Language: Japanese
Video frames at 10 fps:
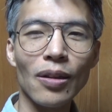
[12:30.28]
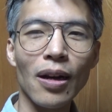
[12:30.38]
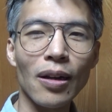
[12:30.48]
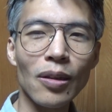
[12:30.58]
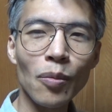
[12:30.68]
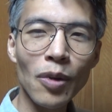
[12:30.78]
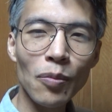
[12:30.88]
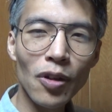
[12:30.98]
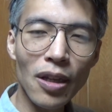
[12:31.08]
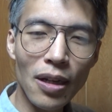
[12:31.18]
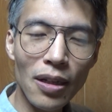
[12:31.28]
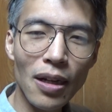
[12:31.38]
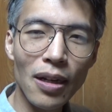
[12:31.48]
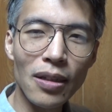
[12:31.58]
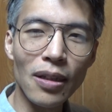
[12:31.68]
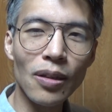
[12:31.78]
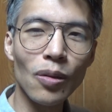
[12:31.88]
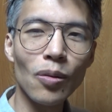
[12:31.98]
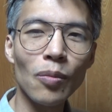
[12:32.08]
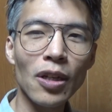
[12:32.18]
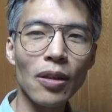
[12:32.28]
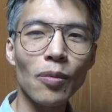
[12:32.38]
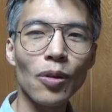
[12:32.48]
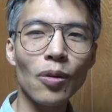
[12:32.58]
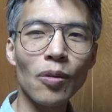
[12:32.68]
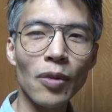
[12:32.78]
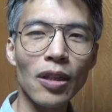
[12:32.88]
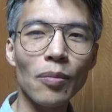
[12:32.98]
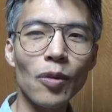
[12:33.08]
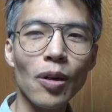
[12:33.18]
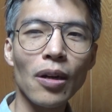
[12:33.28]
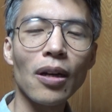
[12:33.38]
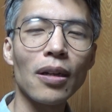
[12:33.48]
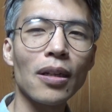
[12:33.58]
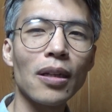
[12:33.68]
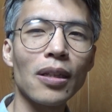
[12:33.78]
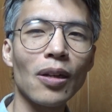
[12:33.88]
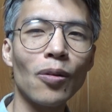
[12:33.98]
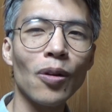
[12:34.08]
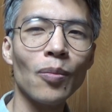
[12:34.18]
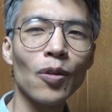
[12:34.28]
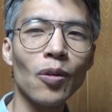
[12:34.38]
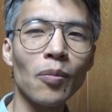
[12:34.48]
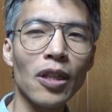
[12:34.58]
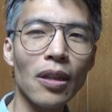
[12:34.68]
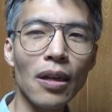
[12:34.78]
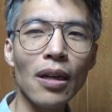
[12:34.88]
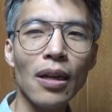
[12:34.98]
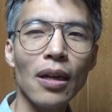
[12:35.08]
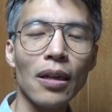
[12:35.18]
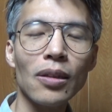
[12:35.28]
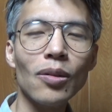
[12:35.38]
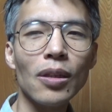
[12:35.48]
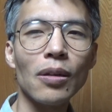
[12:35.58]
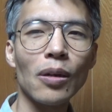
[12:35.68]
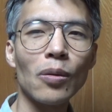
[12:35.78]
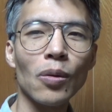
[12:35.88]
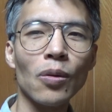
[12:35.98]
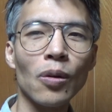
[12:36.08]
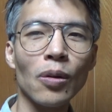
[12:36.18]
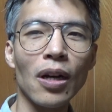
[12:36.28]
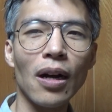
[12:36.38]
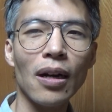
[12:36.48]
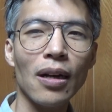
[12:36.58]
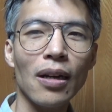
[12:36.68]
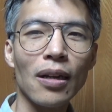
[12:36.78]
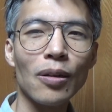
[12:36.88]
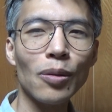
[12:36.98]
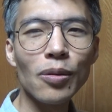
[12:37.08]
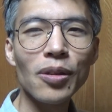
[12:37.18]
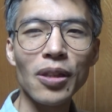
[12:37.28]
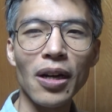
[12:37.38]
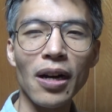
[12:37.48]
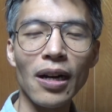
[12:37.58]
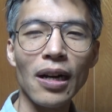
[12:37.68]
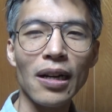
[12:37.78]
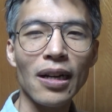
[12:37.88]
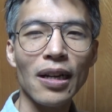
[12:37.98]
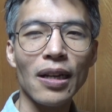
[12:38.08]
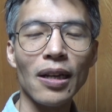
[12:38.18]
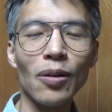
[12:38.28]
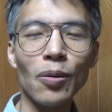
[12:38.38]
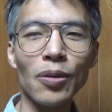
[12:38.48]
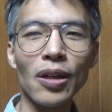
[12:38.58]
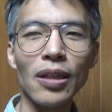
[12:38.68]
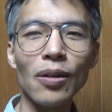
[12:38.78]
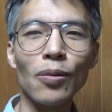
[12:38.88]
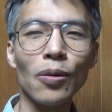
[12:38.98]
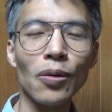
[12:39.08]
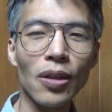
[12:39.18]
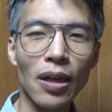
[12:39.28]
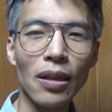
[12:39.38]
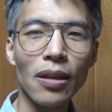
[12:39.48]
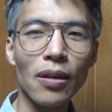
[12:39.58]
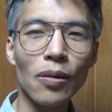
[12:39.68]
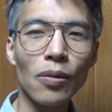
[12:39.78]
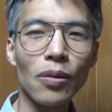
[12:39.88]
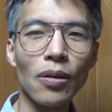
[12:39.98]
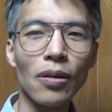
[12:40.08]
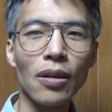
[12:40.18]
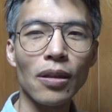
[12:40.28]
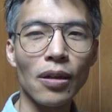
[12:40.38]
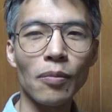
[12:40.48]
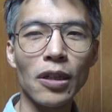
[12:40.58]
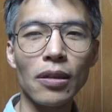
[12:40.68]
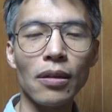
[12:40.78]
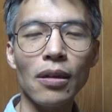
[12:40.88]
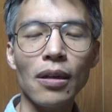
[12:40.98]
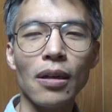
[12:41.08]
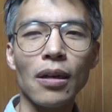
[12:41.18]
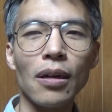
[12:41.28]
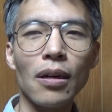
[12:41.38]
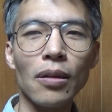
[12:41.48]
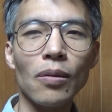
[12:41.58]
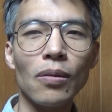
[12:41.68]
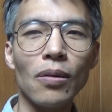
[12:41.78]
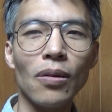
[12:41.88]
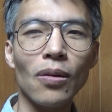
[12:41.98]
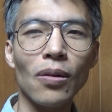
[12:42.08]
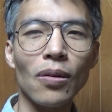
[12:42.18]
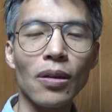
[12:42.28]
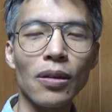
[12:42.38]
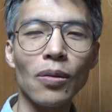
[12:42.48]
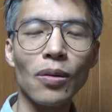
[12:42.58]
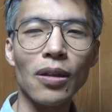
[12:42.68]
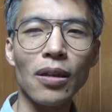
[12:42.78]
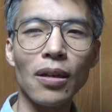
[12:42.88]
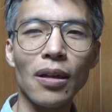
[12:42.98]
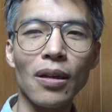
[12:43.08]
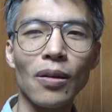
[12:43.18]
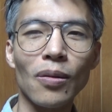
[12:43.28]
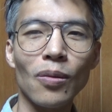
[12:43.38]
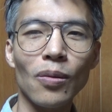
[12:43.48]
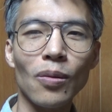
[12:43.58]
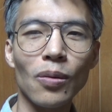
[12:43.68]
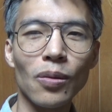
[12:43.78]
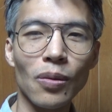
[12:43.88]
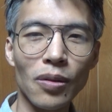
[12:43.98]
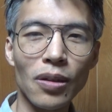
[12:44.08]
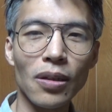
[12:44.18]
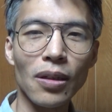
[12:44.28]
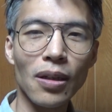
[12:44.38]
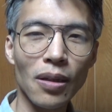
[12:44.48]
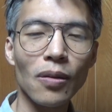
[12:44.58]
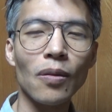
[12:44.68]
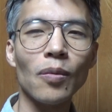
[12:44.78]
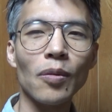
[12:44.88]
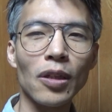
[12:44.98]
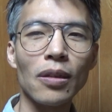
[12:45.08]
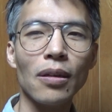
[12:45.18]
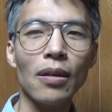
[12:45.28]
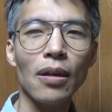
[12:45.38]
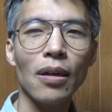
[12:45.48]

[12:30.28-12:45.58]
歯止めも効かないしどこまでもどこまでも過激さを追い求めてついにはこのような狂った行いに及んだっていうことになります。あの非常に恐ろしいなと思います。